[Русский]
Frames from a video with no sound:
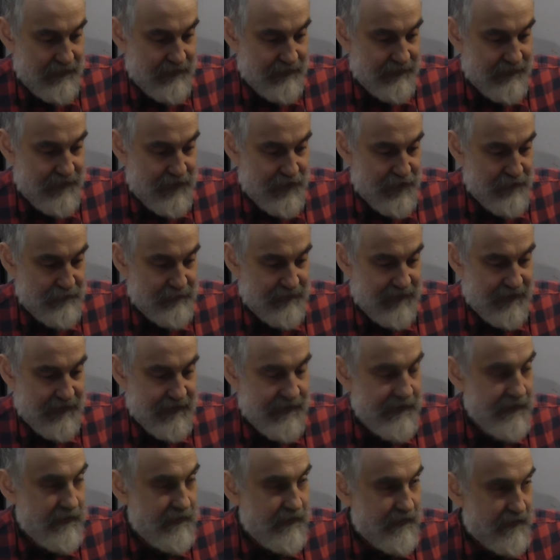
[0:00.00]
скажем так,
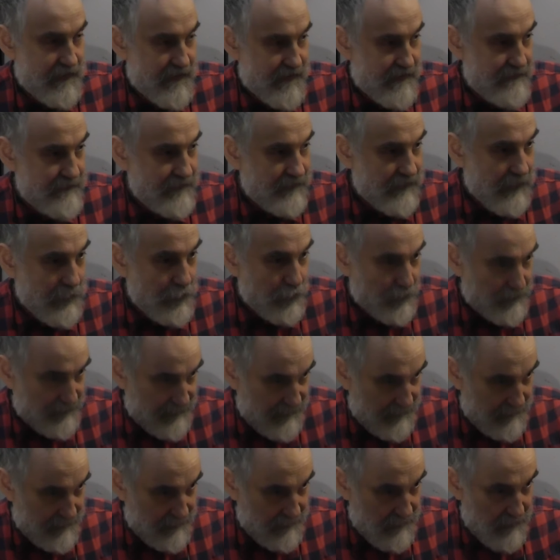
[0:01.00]
сильно
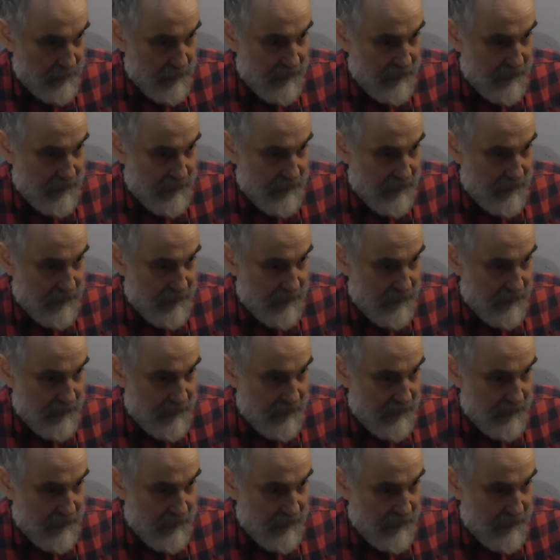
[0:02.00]
разветвленные.